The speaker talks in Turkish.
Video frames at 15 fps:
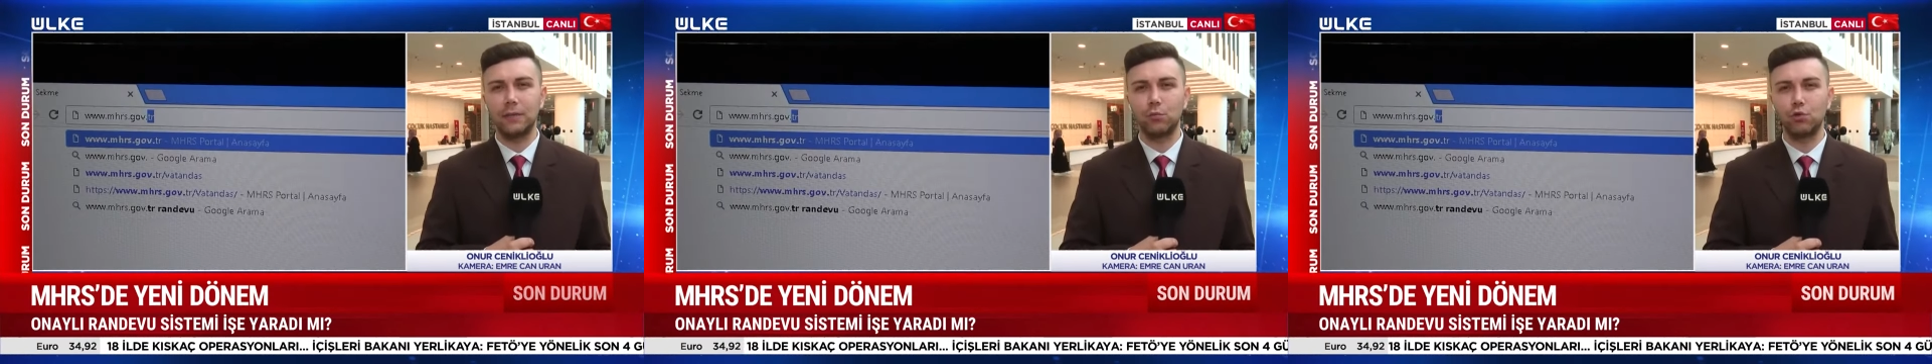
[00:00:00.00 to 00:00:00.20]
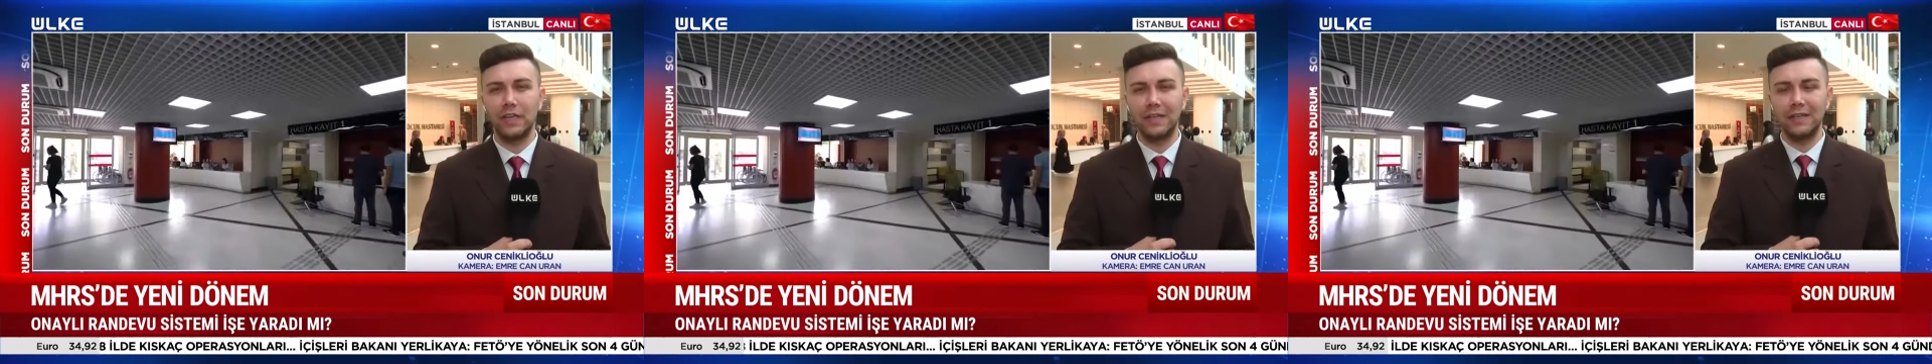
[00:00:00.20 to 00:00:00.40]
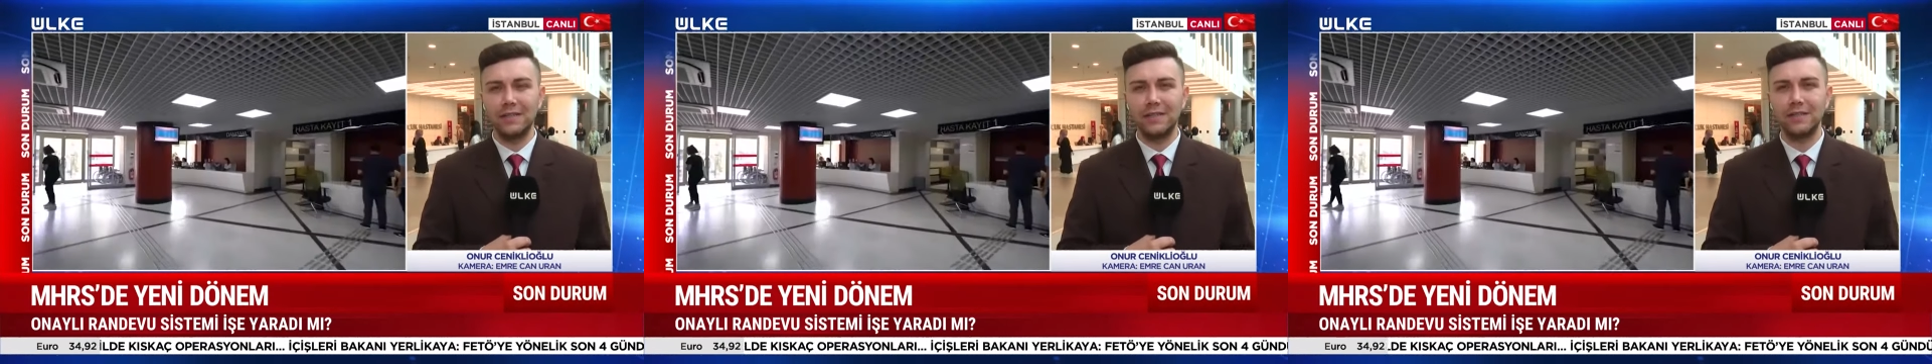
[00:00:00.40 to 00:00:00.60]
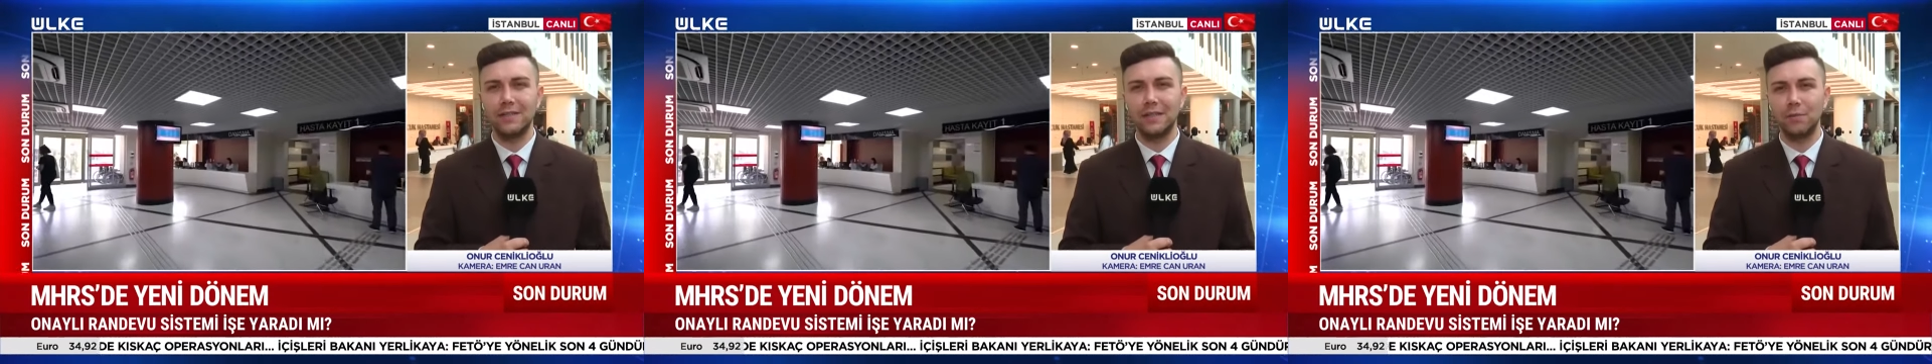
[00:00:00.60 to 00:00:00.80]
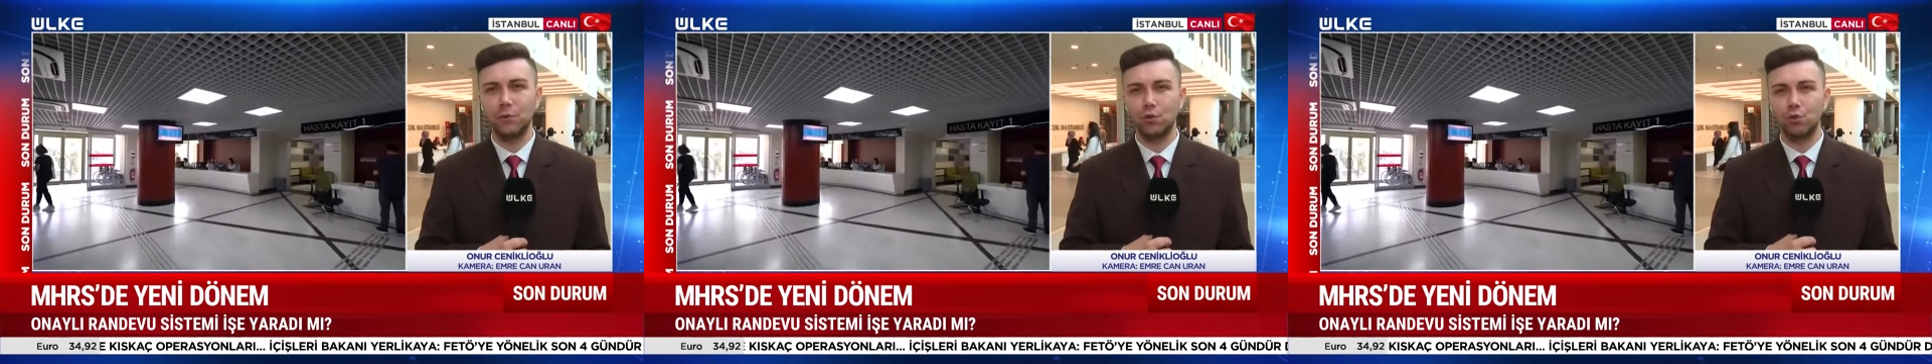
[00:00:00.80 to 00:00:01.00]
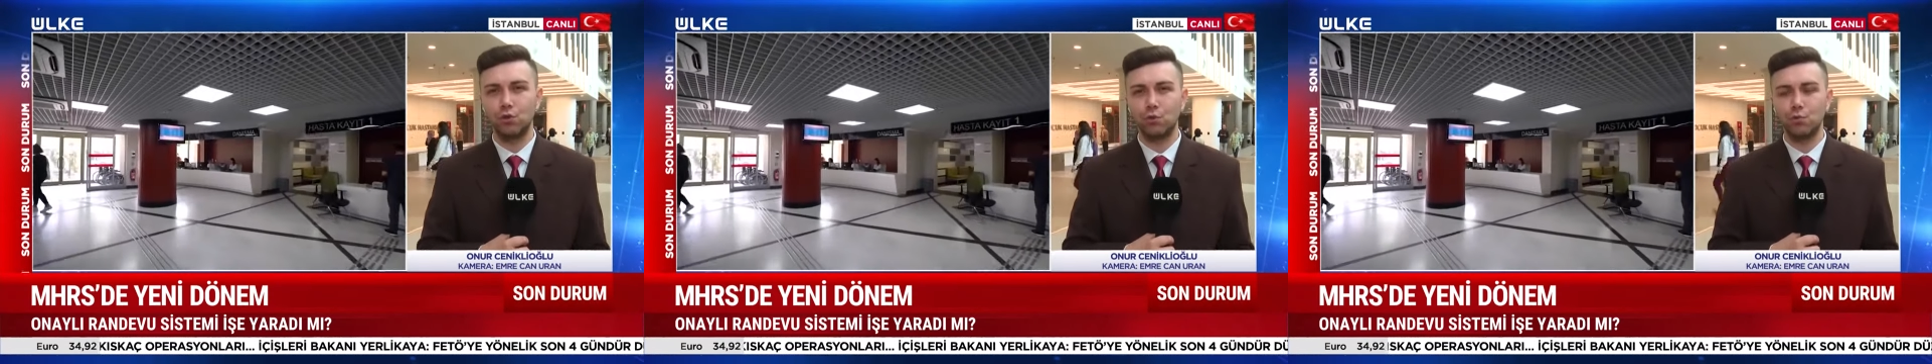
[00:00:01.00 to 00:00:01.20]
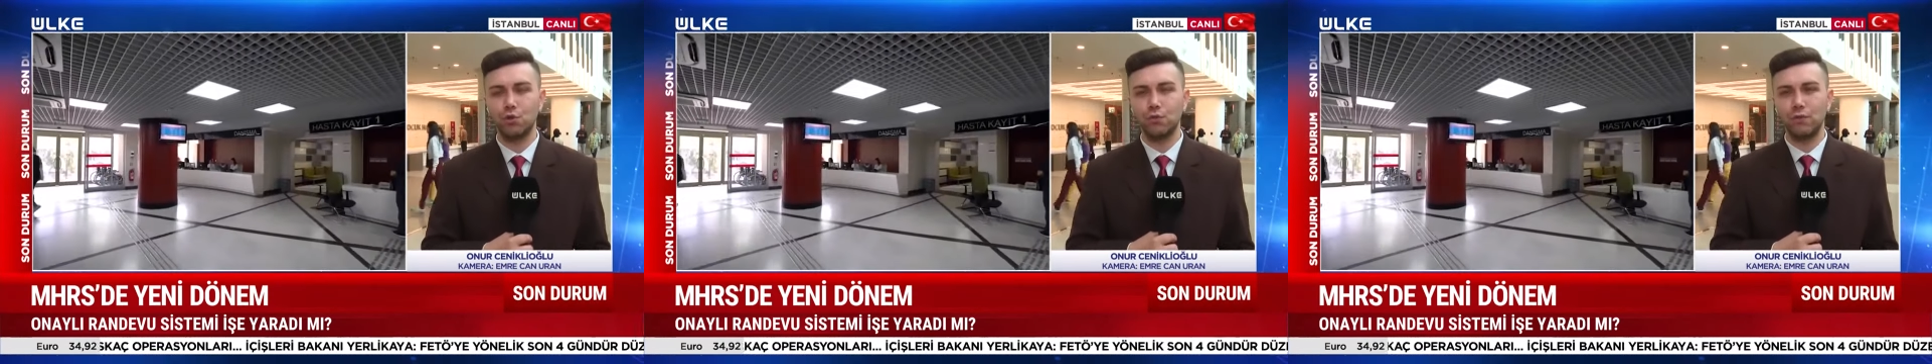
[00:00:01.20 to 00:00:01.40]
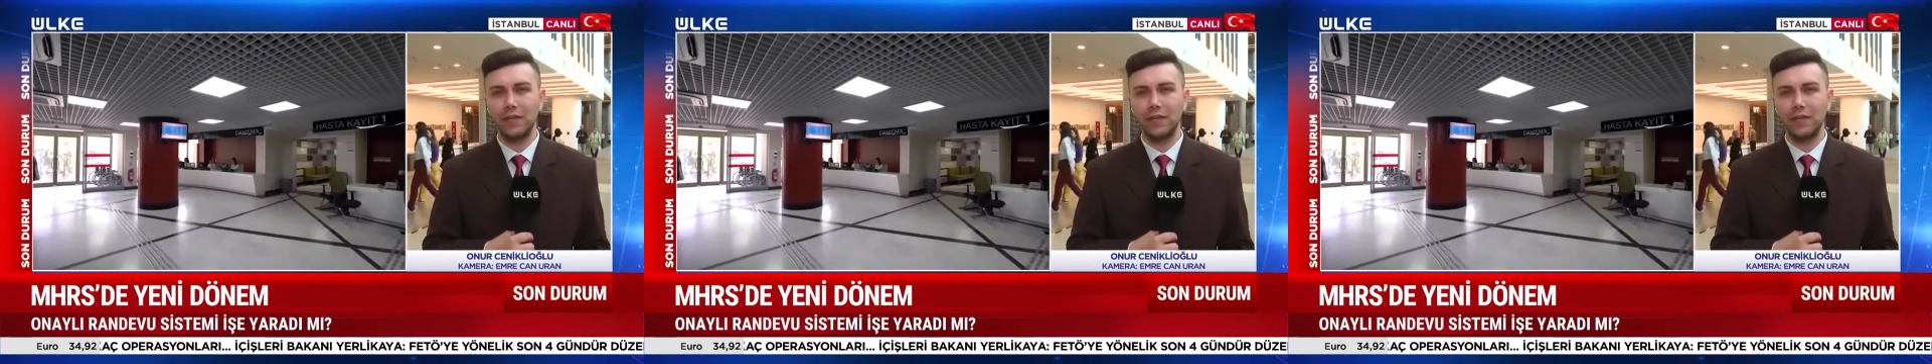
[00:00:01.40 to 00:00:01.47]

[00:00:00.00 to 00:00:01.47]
bu yeni sistemi duyurmuştu ve